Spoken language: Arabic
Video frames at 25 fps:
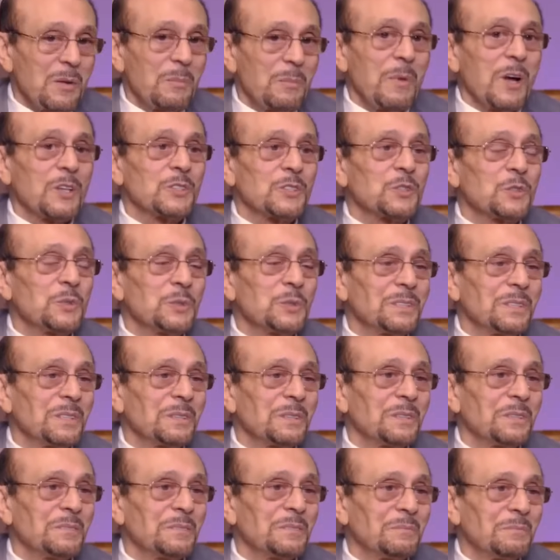ايوه الناس مقصود
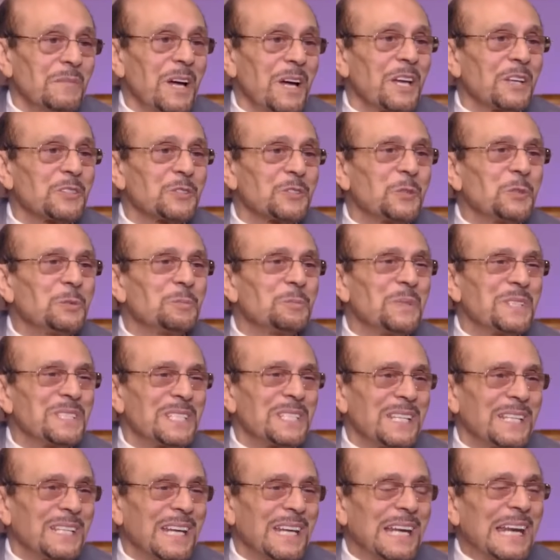لازم تفهم مقصود
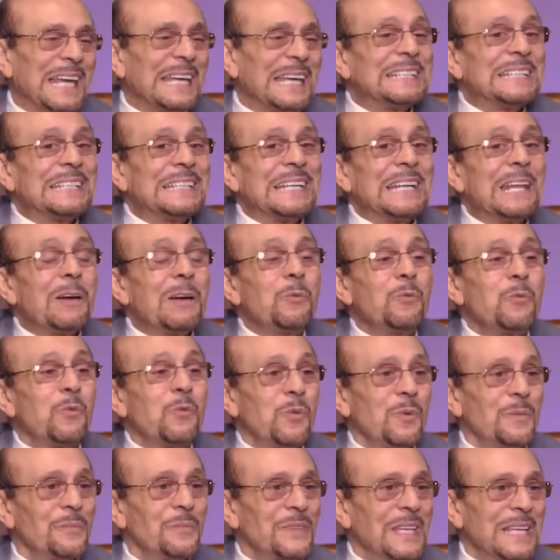بسينا لان
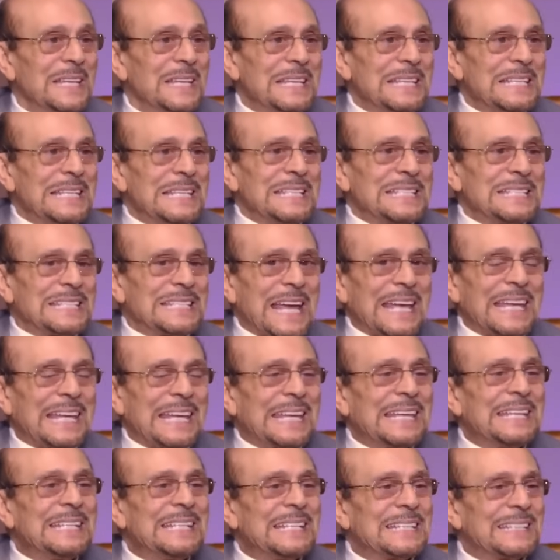لو
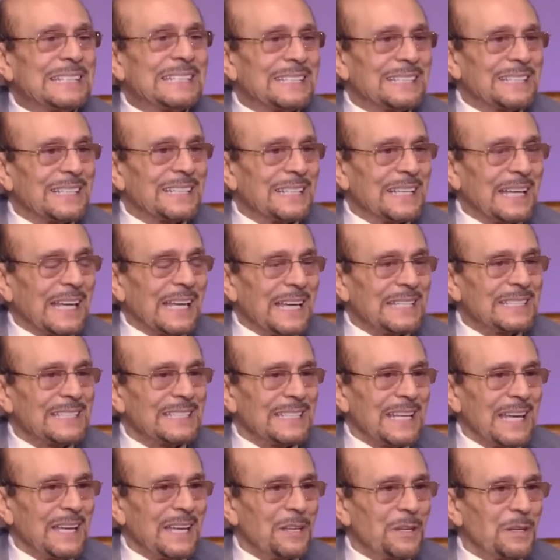سكنت
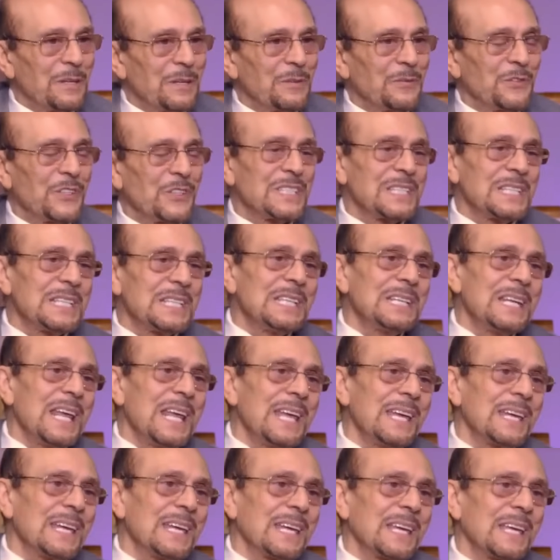غزه في
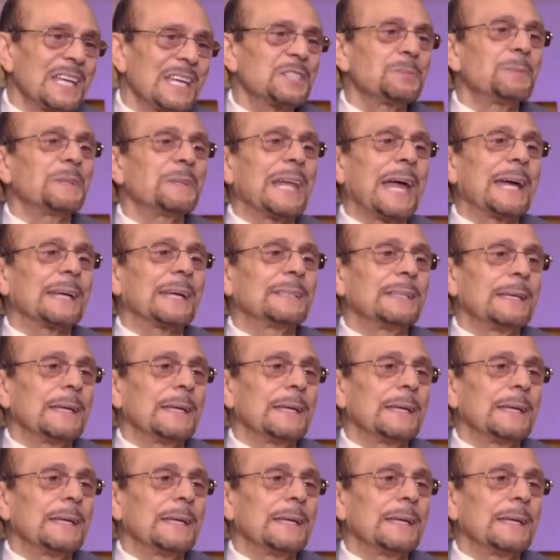سينا كسبت